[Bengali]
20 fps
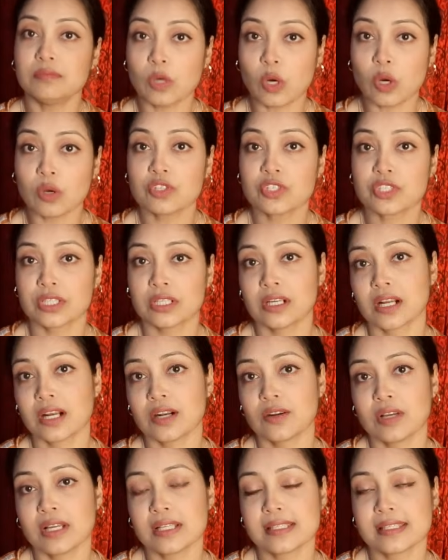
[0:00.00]
বংশের
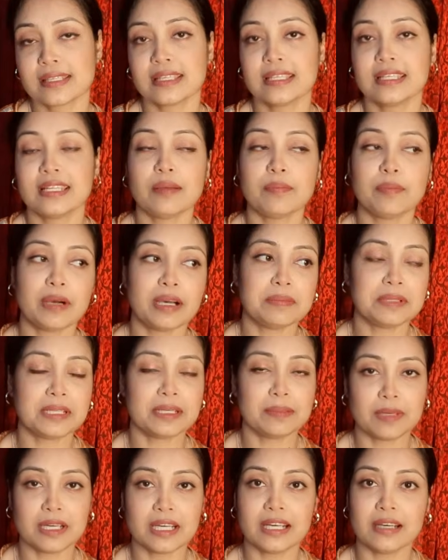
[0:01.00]
কারো আছে কিনা বাবা
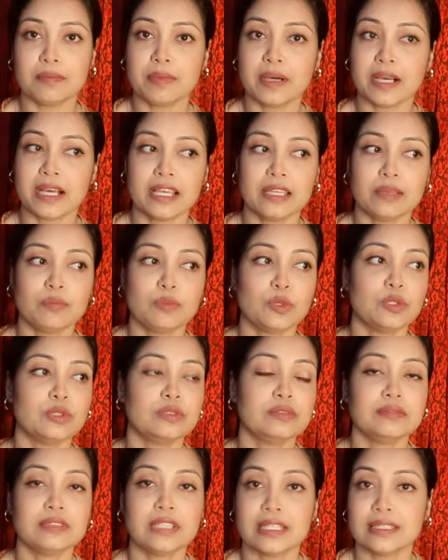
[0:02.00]
মা ভাই
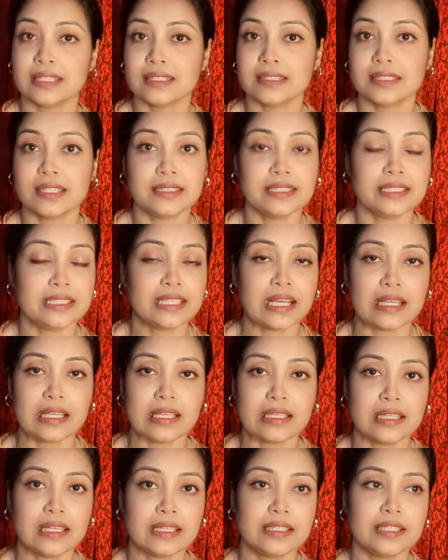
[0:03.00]
বোন দাদা দাদি
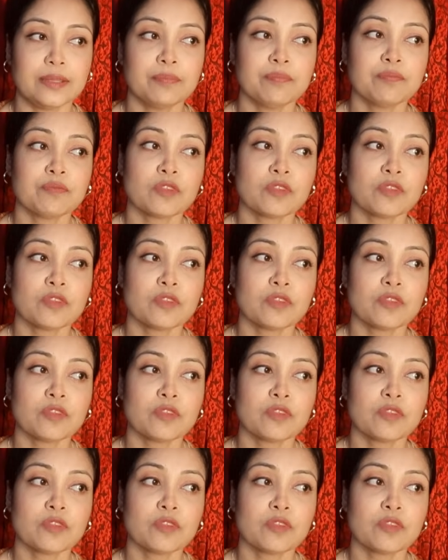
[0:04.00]
নানা নানি